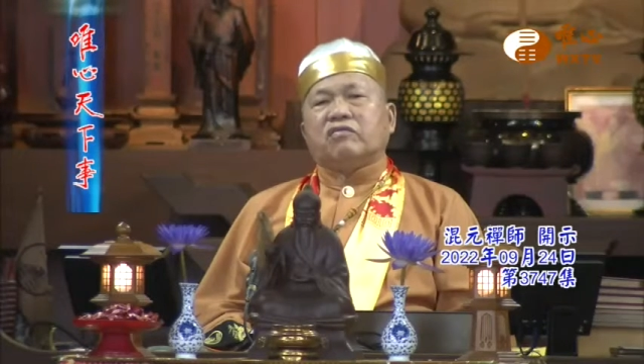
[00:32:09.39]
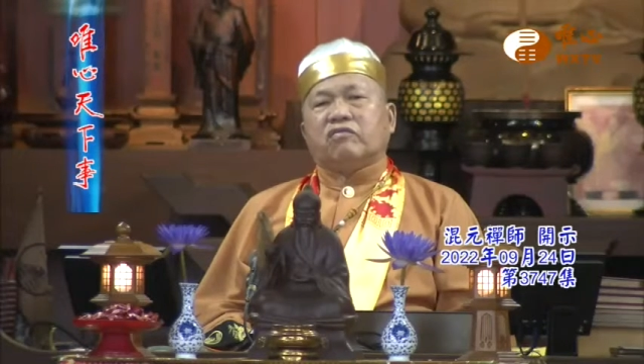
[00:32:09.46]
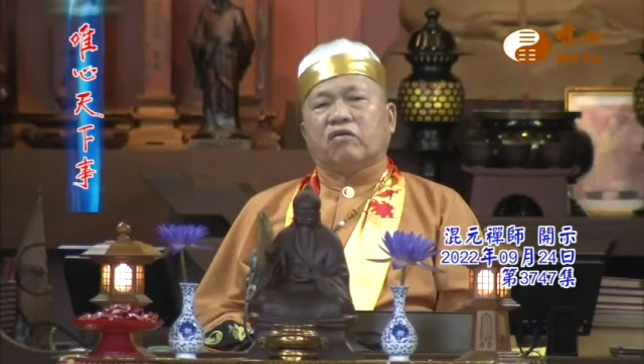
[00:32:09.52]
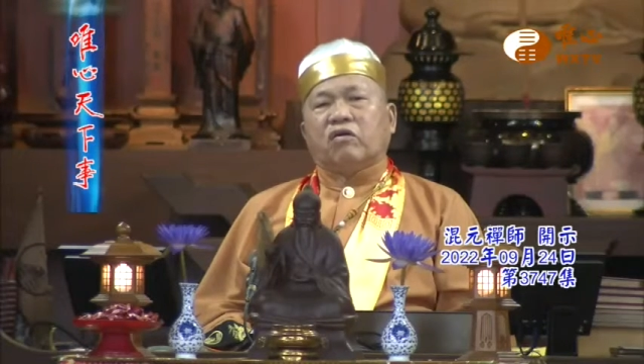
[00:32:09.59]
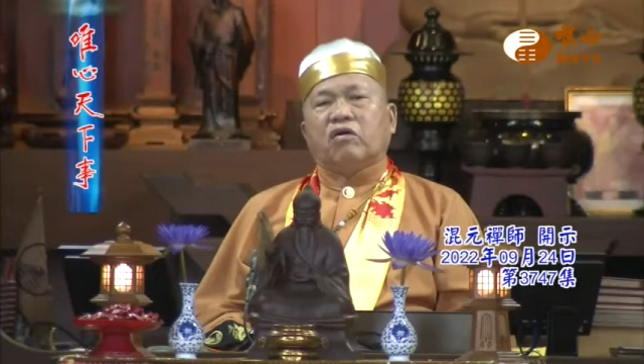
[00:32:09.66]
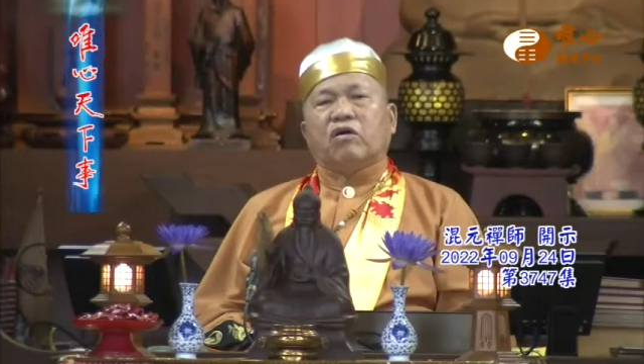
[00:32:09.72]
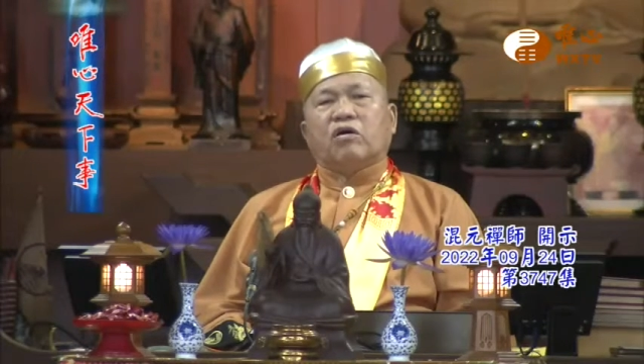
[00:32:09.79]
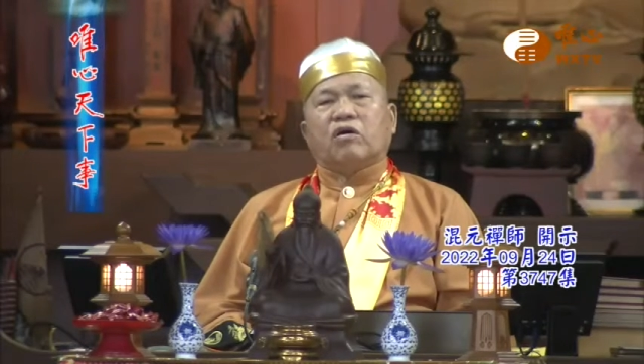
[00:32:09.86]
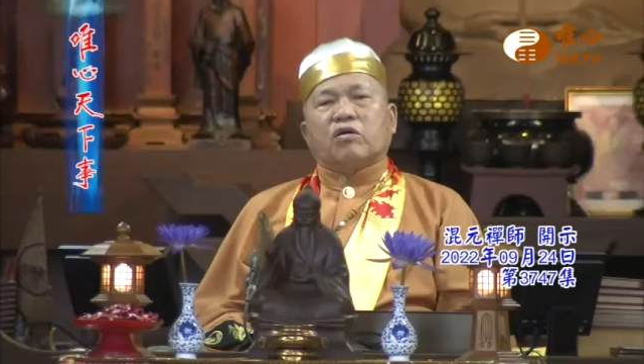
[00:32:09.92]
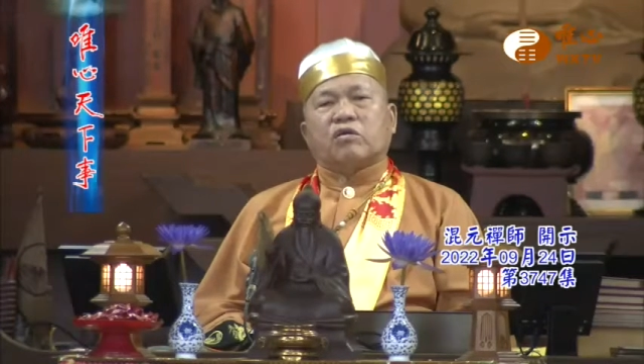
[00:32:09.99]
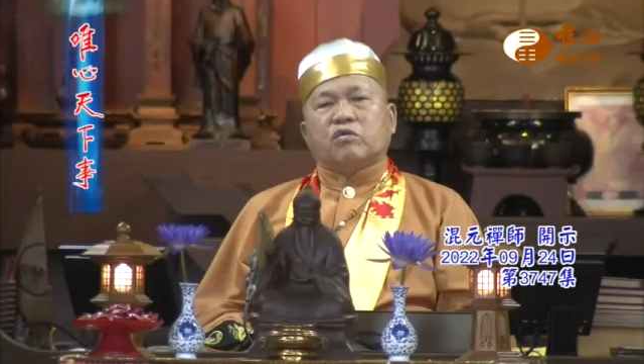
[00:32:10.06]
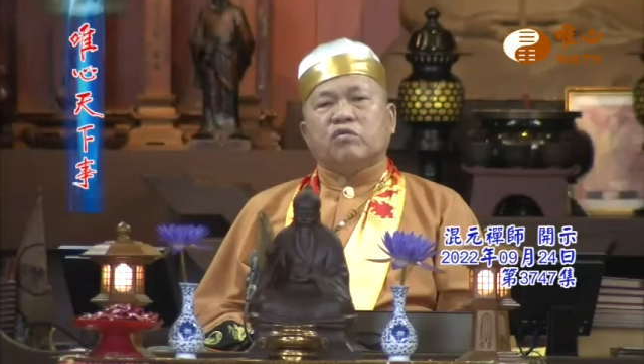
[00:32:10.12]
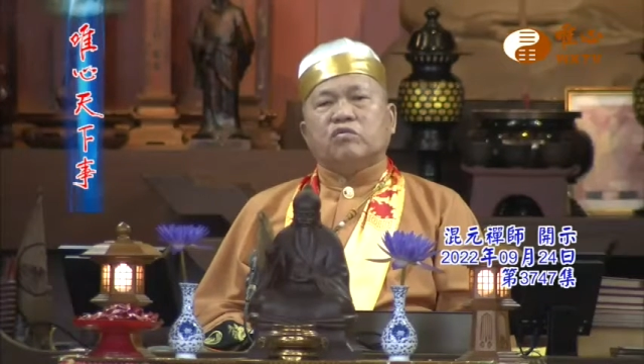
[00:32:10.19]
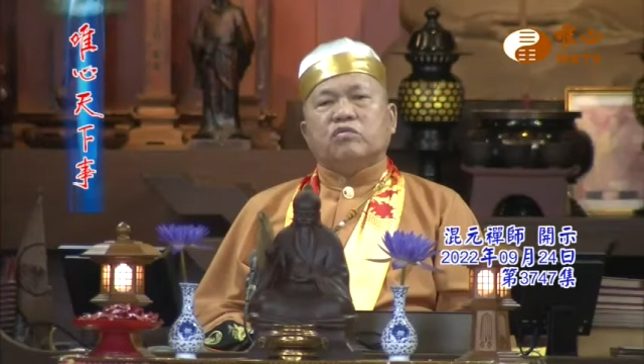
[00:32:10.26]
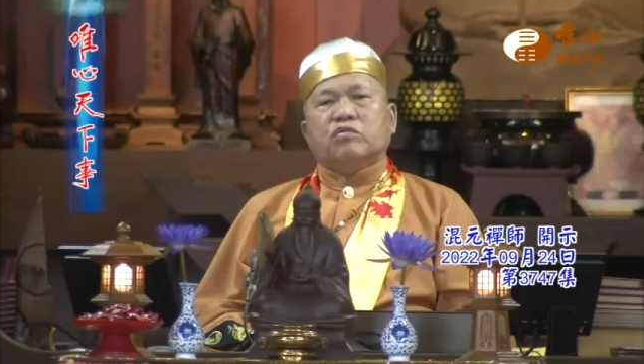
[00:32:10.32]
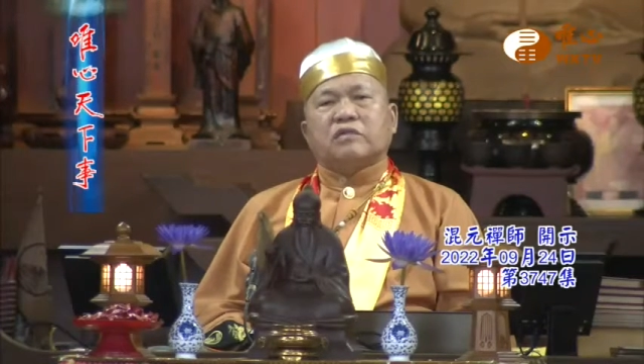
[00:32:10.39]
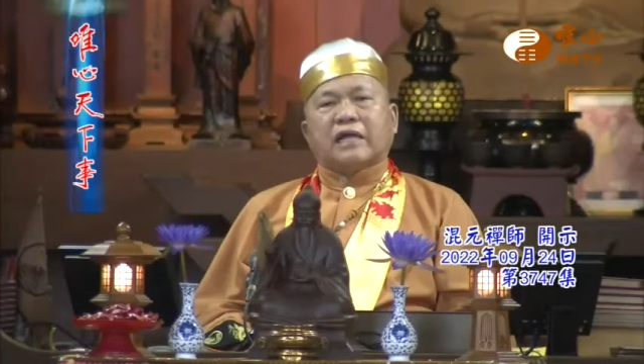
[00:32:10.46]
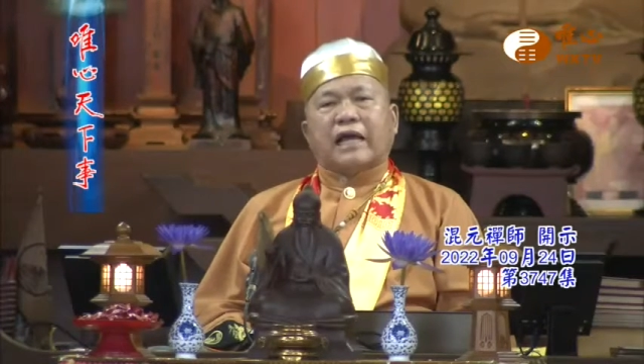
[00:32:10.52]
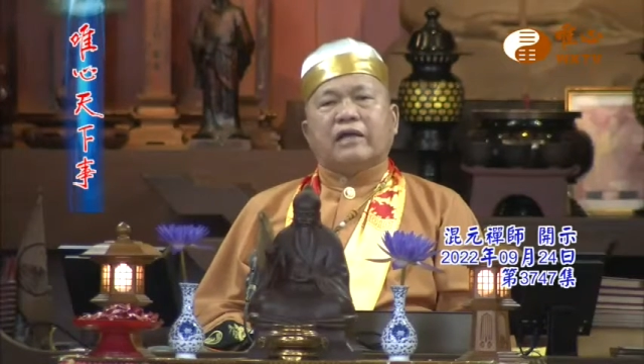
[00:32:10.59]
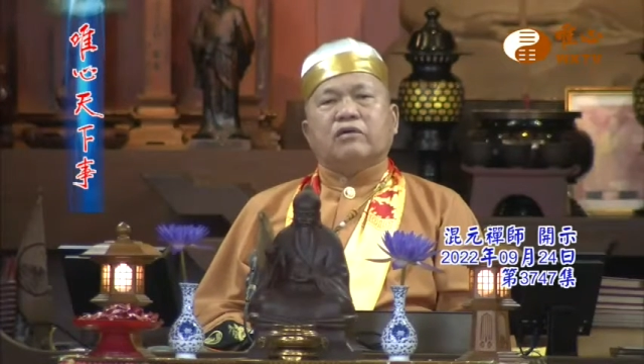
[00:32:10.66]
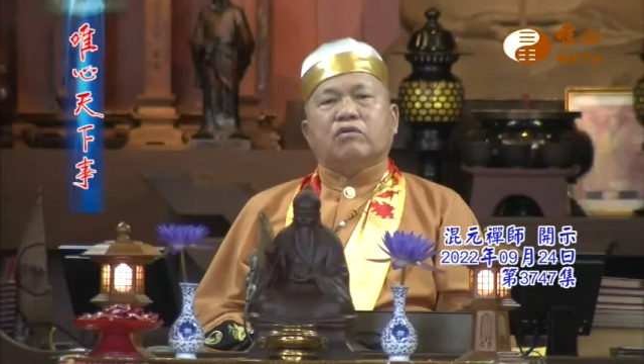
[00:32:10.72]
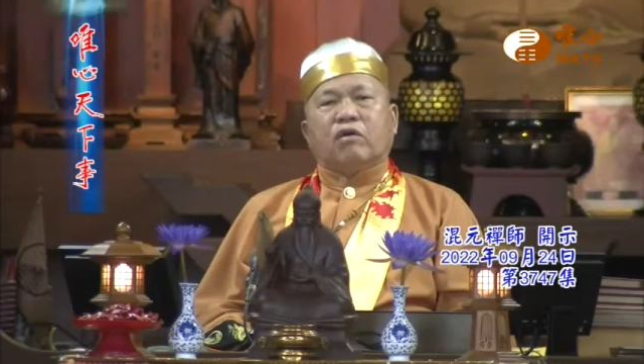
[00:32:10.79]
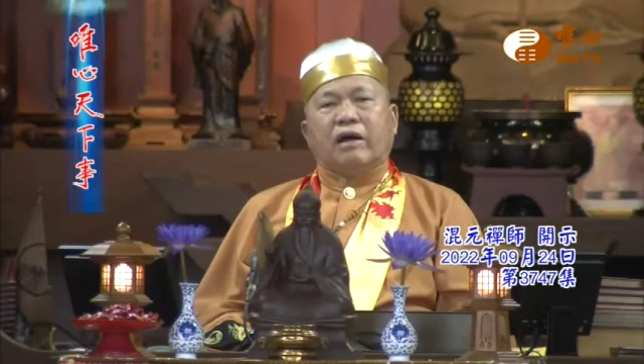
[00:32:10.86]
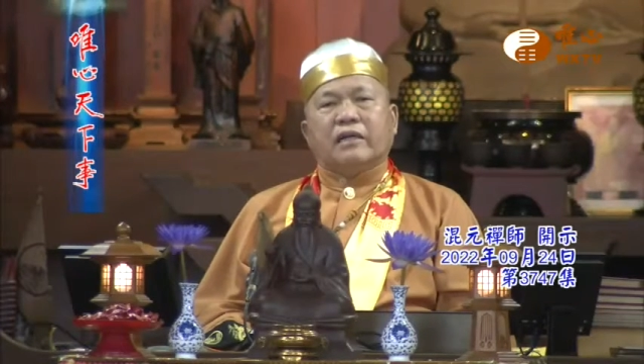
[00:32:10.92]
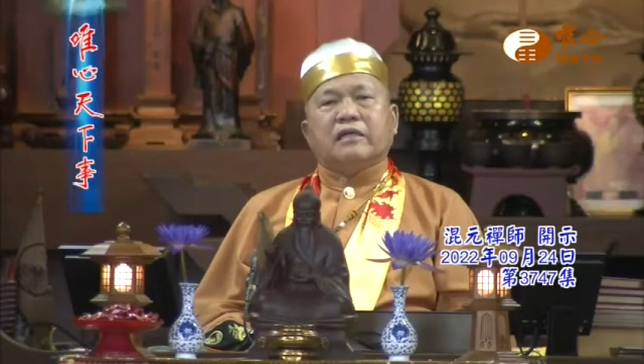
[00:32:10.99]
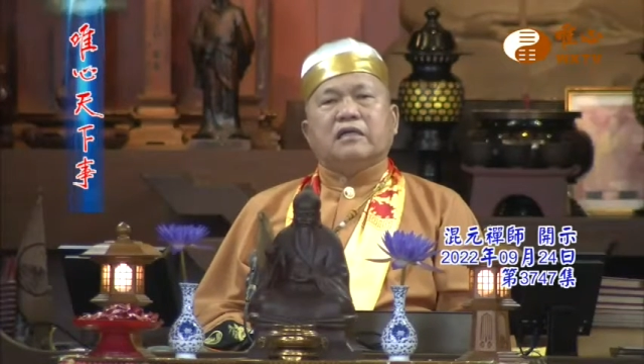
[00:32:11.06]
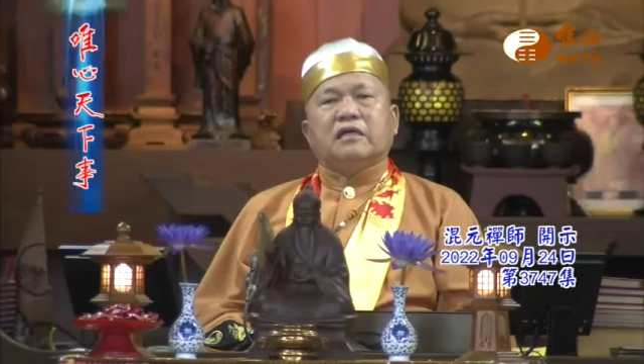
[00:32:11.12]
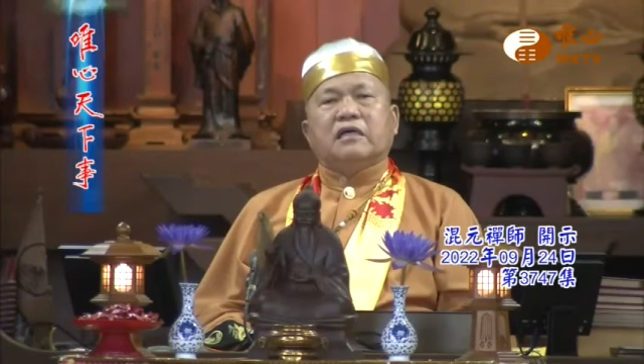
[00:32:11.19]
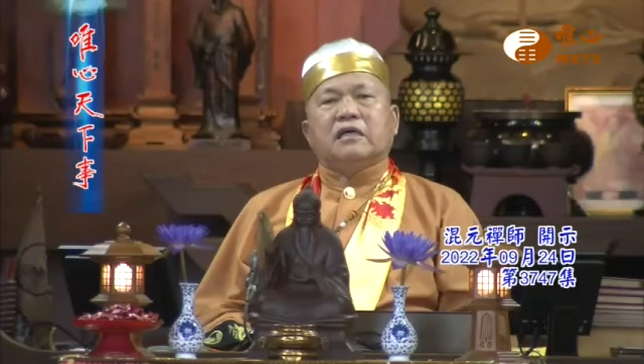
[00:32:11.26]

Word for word: 佛故台湾